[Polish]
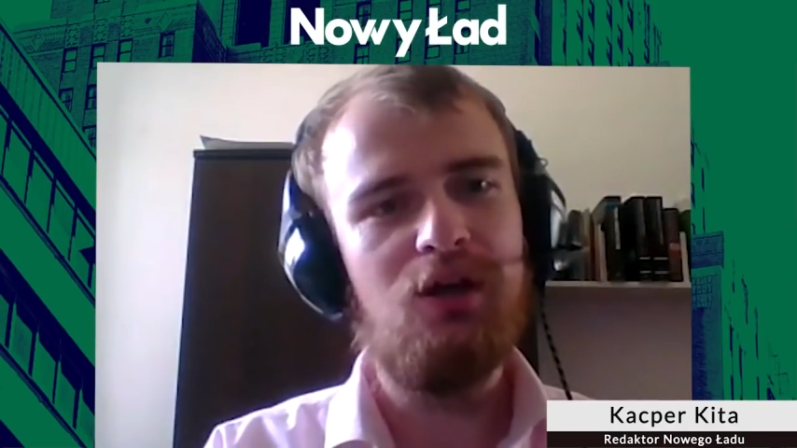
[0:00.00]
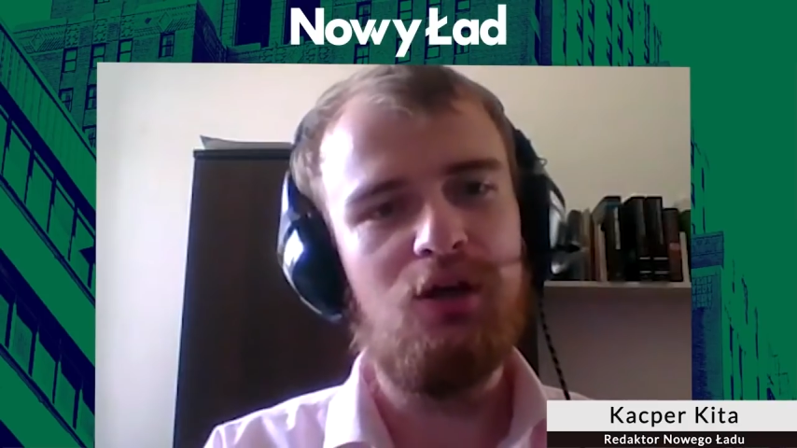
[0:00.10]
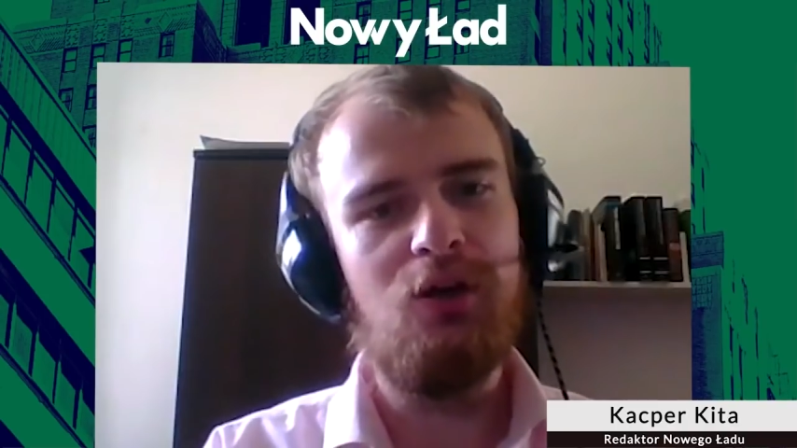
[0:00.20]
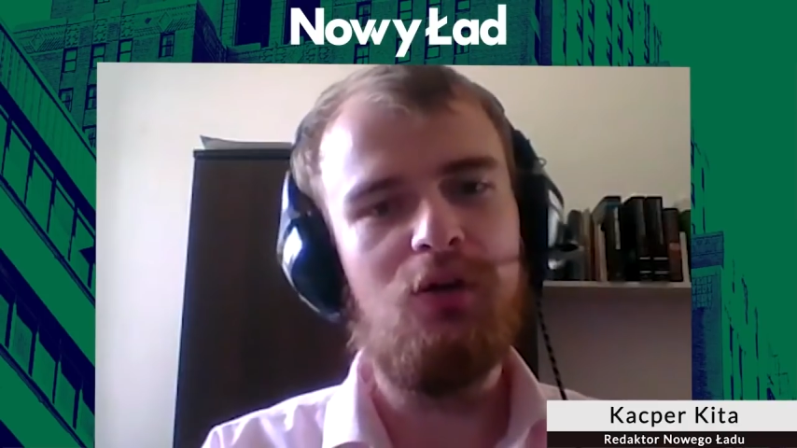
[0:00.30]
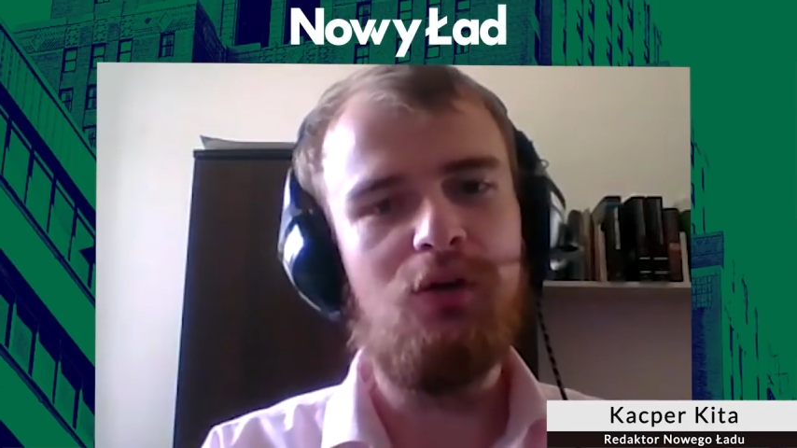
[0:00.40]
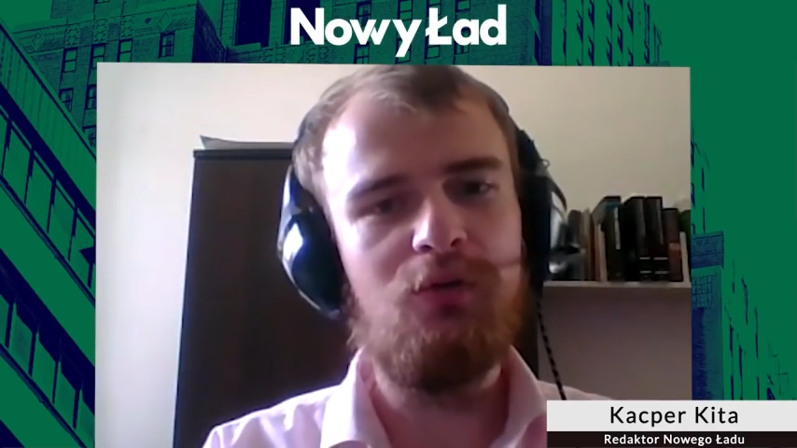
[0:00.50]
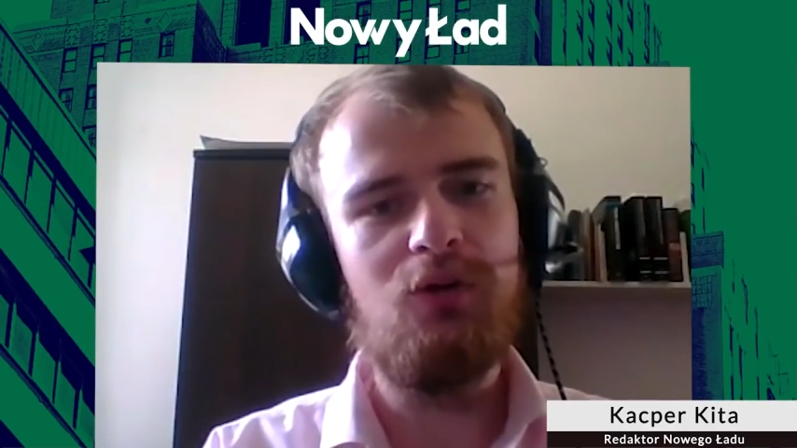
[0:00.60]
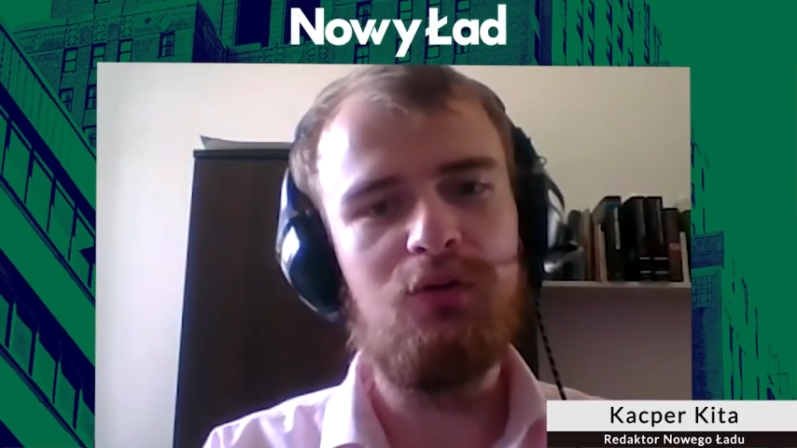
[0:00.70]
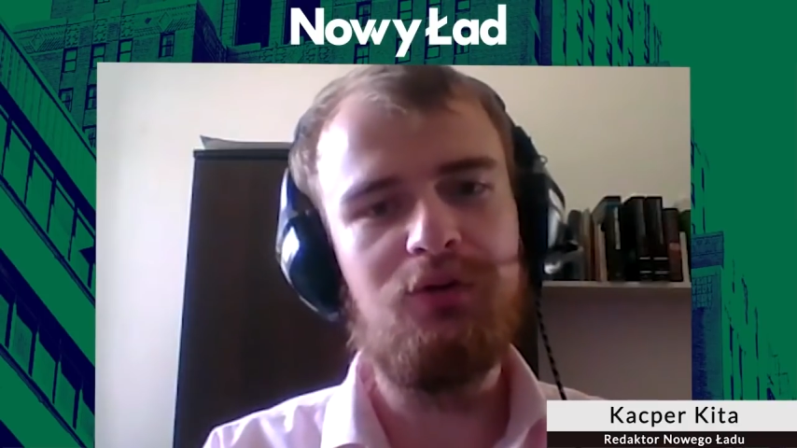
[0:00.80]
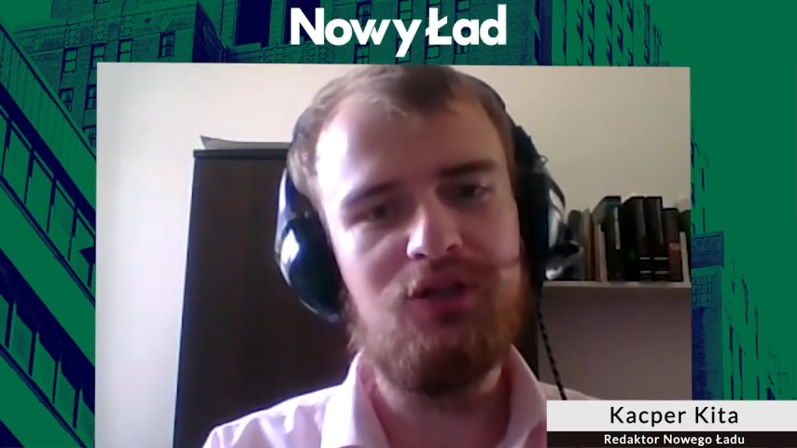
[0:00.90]
e, o, o
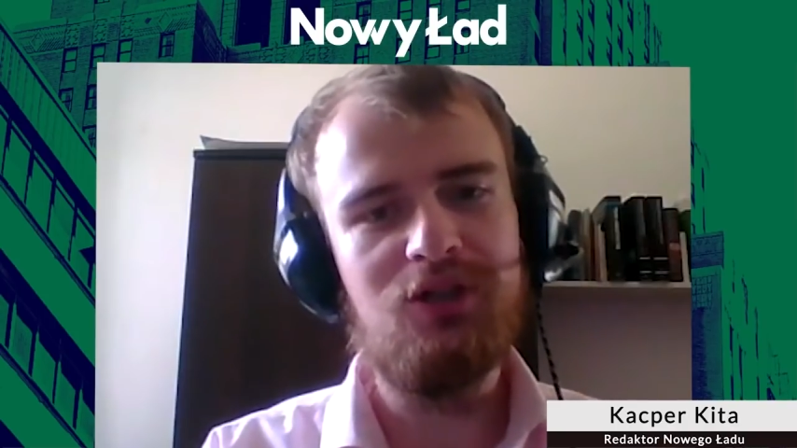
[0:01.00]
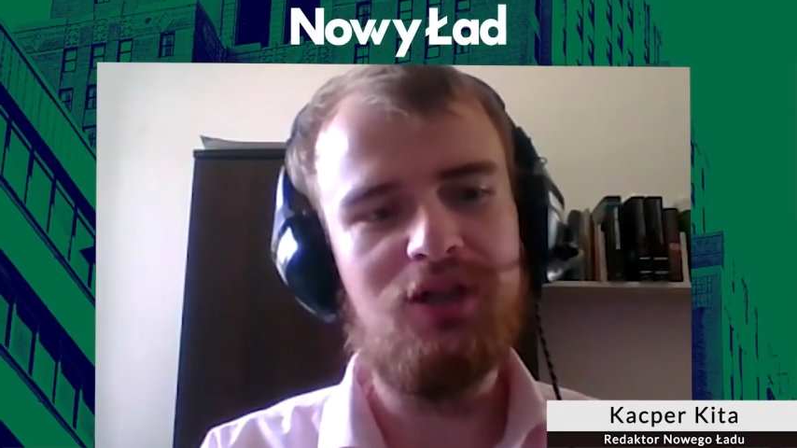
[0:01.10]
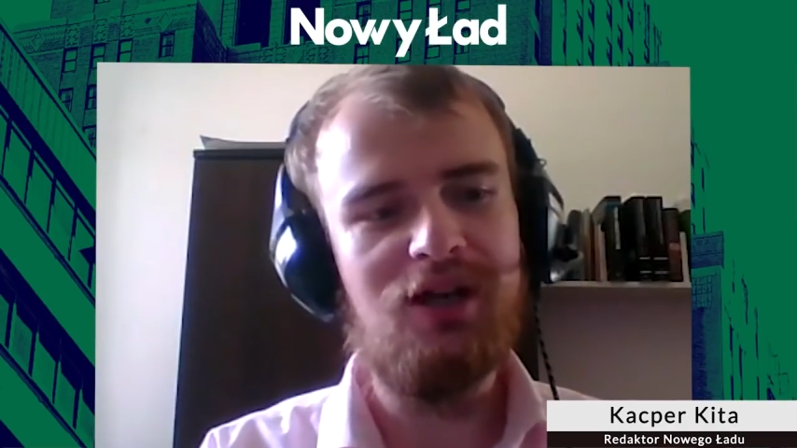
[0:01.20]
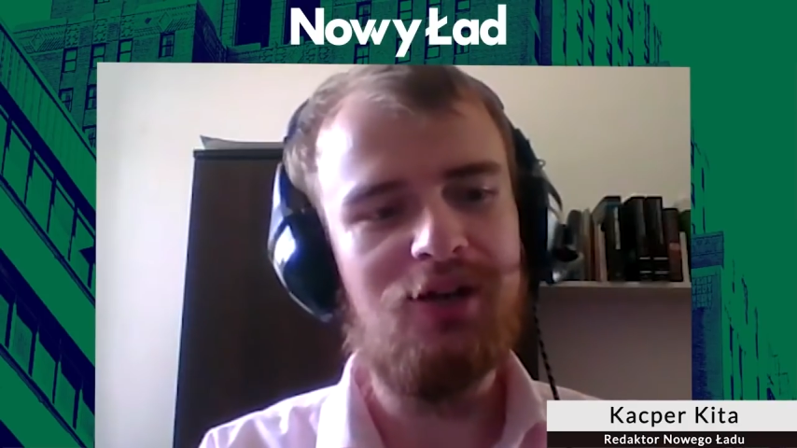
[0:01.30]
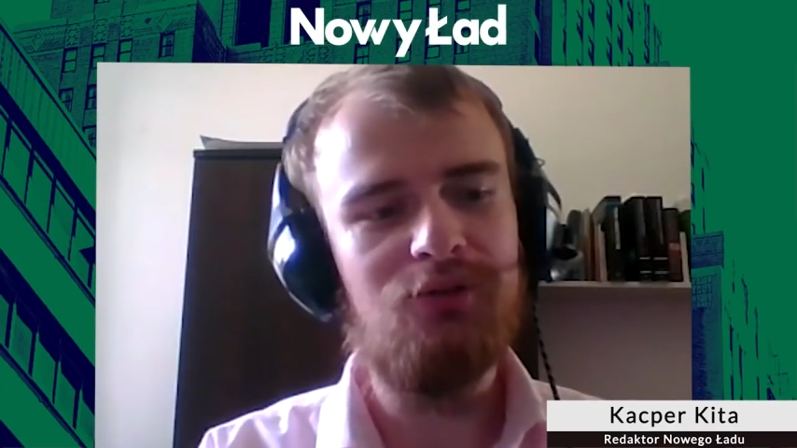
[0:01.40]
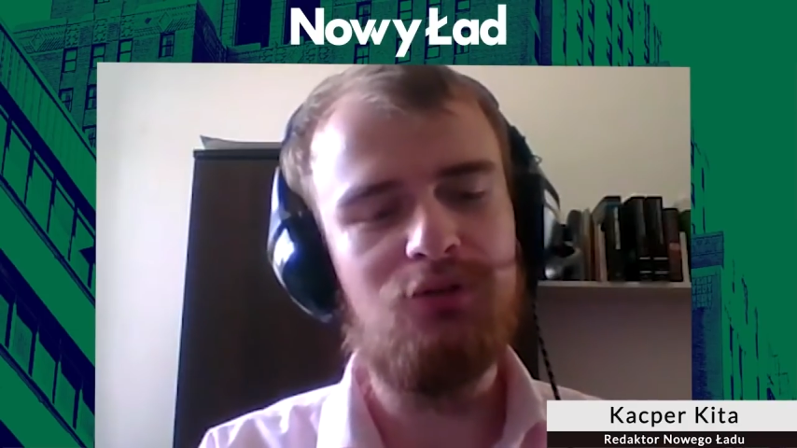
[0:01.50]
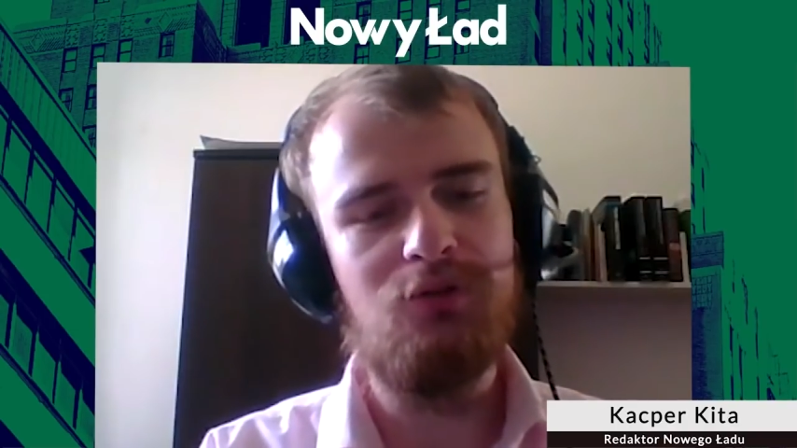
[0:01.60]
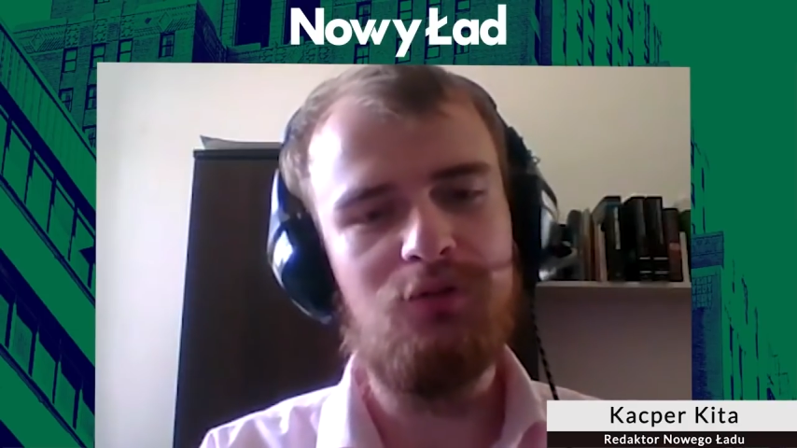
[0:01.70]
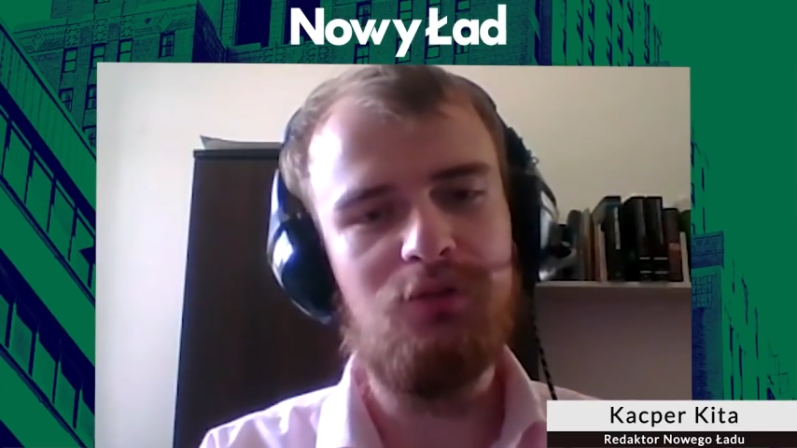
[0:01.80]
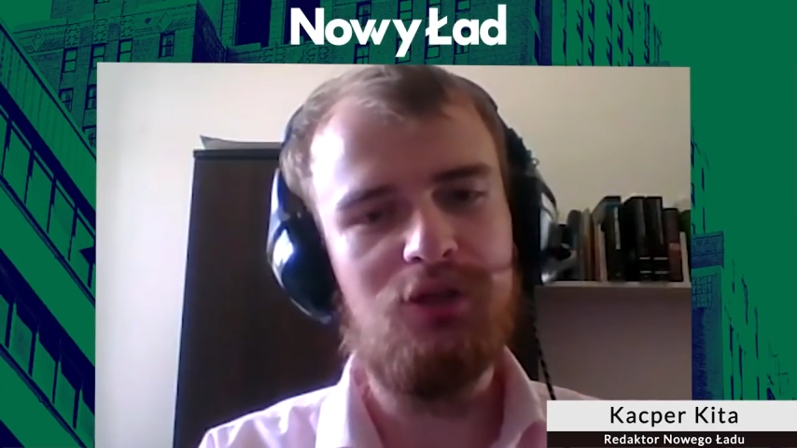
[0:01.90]
Volonté General,
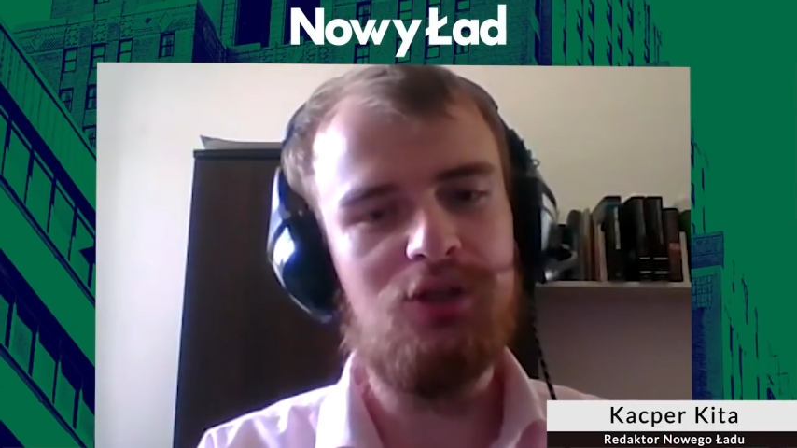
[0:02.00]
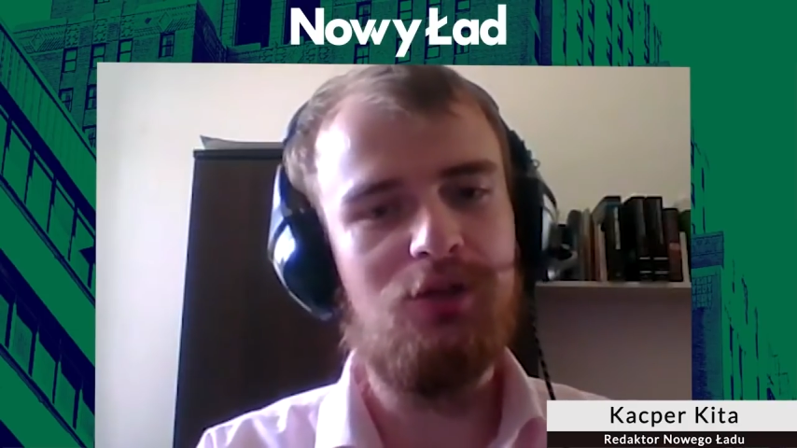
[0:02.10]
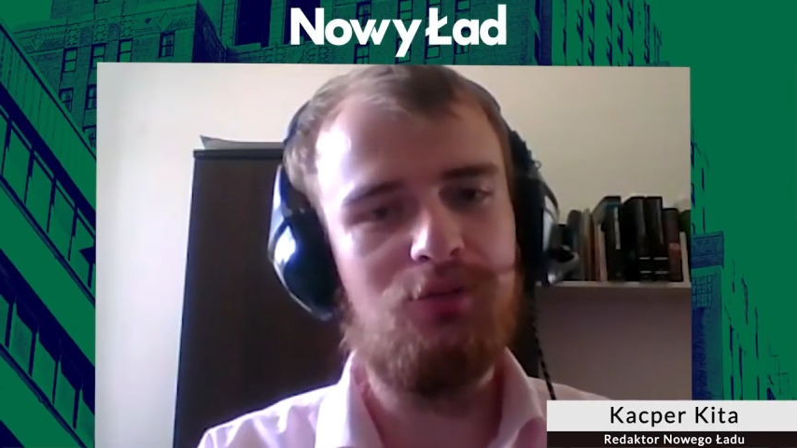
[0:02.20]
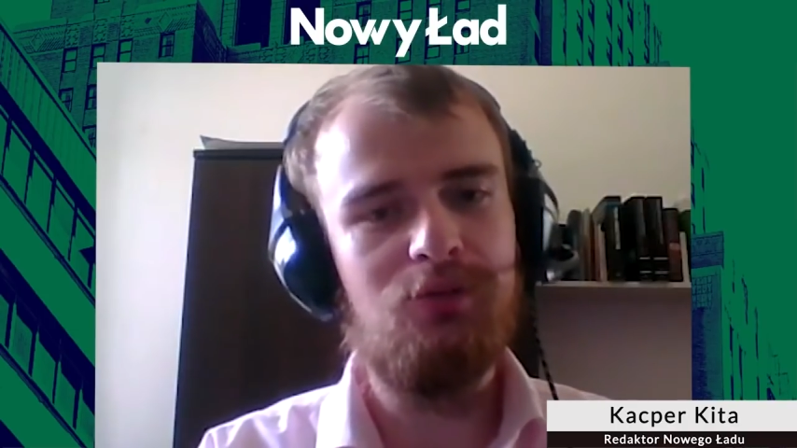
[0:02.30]
którą on bierze,